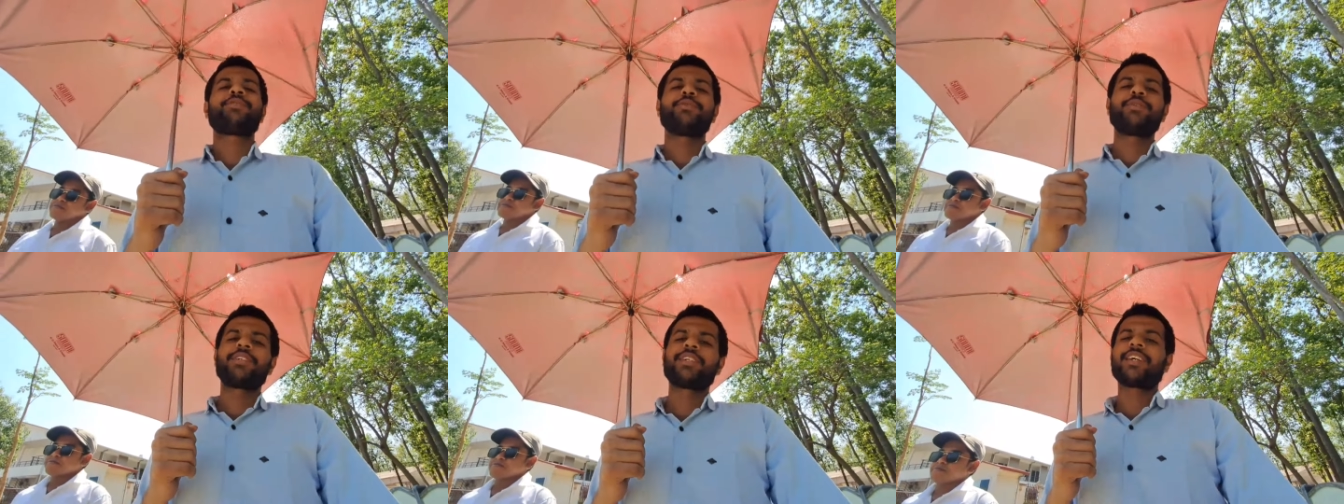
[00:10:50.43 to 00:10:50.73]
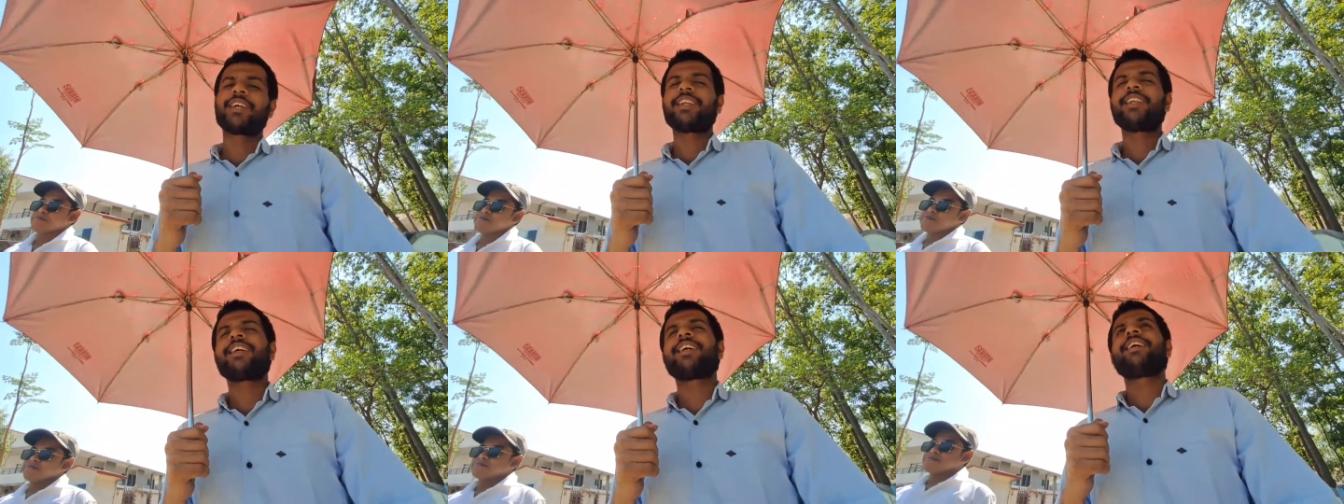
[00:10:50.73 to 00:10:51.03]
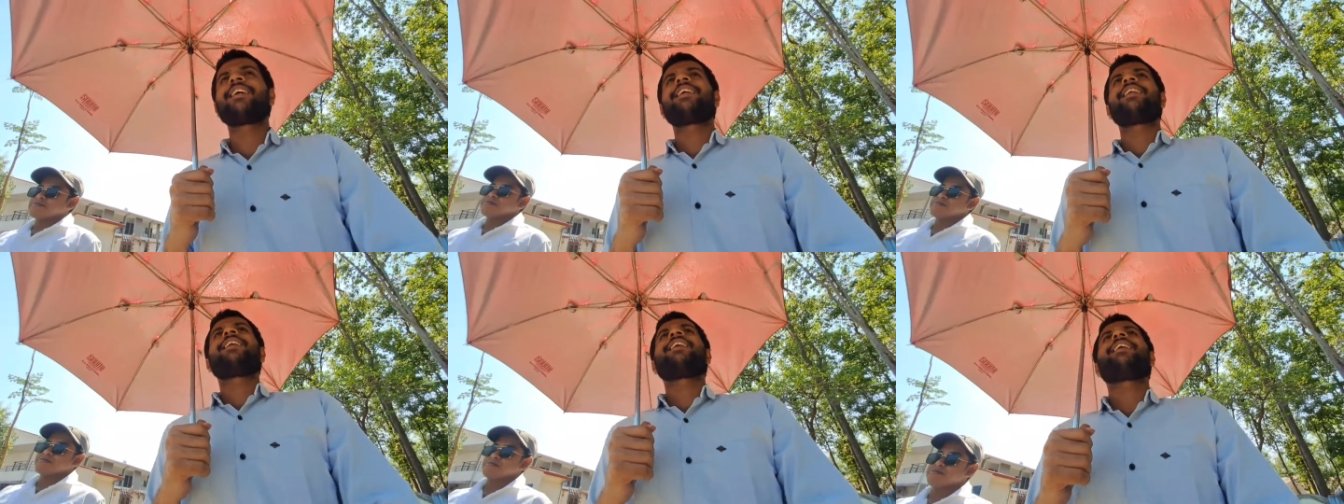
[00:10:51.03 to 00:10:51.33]
शूट करने
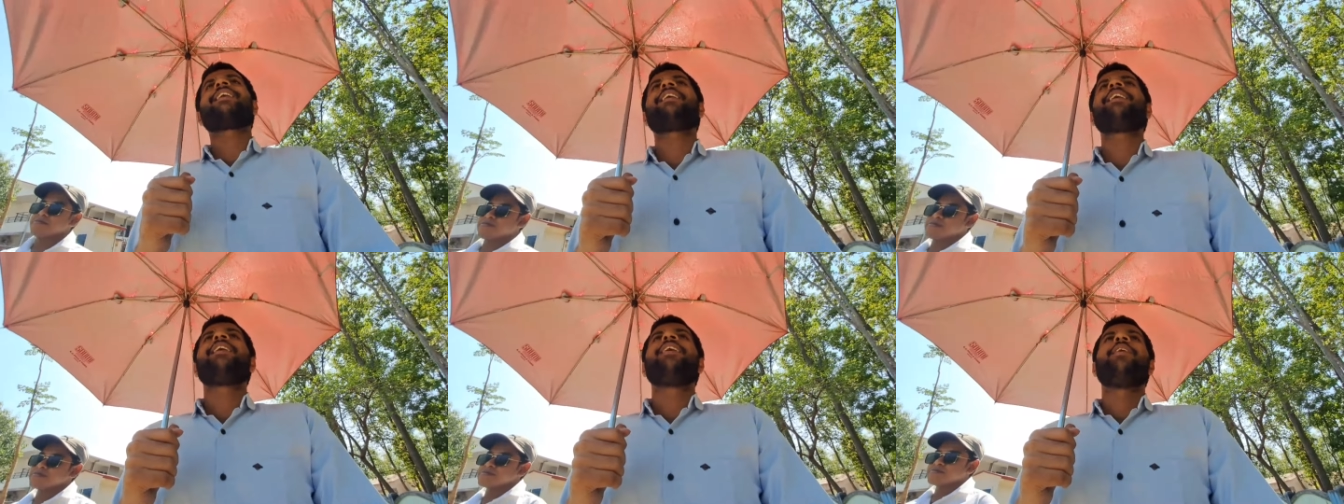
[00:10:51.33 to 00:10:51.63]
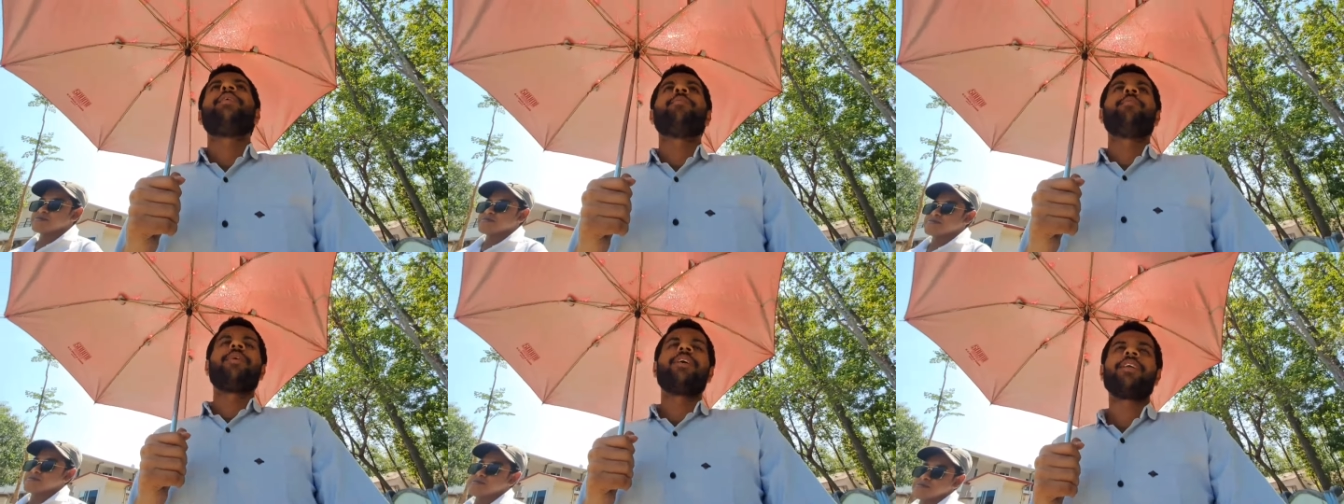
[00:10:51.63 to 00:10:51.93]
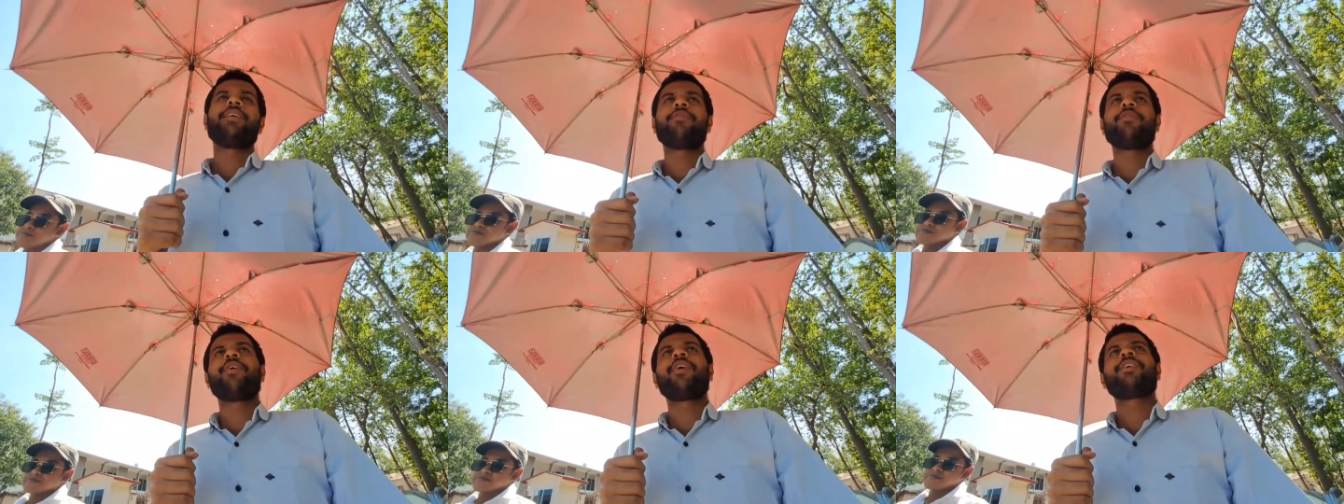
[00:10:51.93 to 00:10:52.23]
के लिए
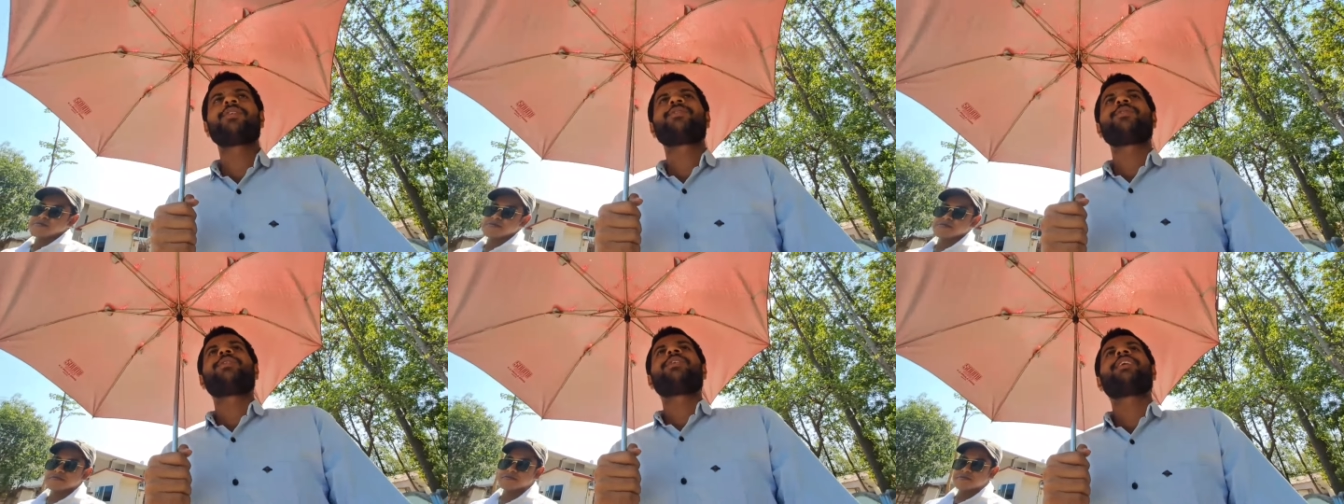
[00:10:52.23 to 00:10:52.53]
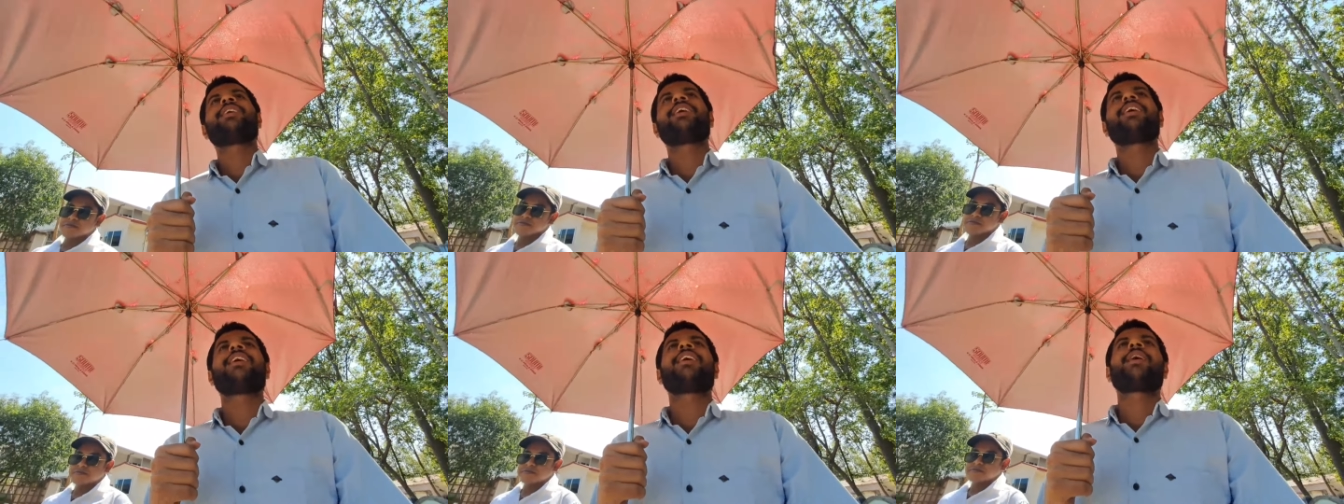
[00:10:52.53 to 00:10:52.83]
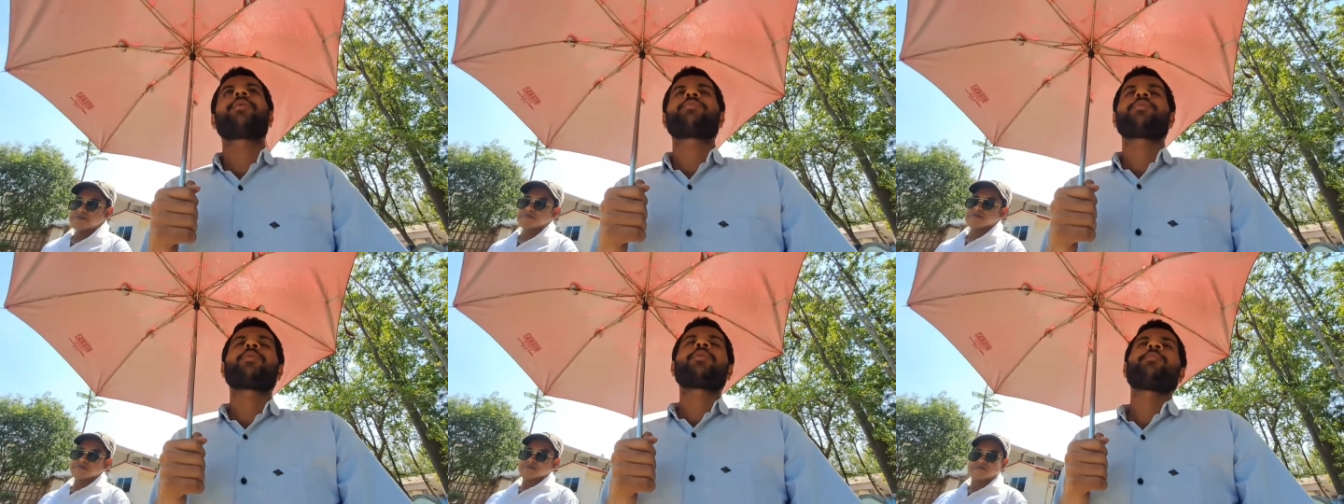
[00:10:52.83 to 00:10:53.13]
मेरी वॉइस सुन के
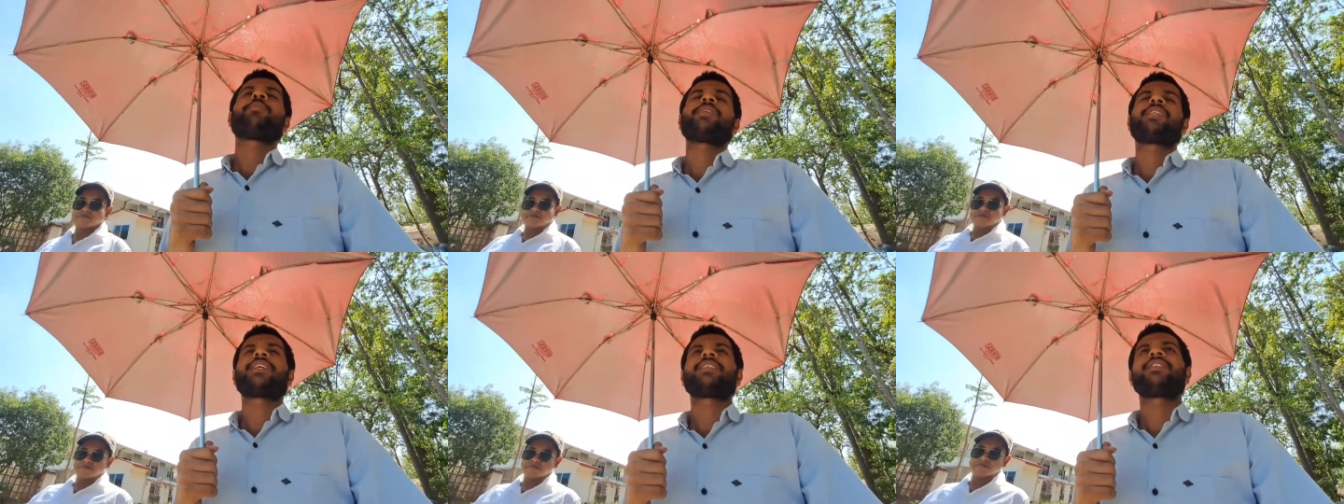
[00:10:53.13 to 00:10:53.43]
आप सबको पता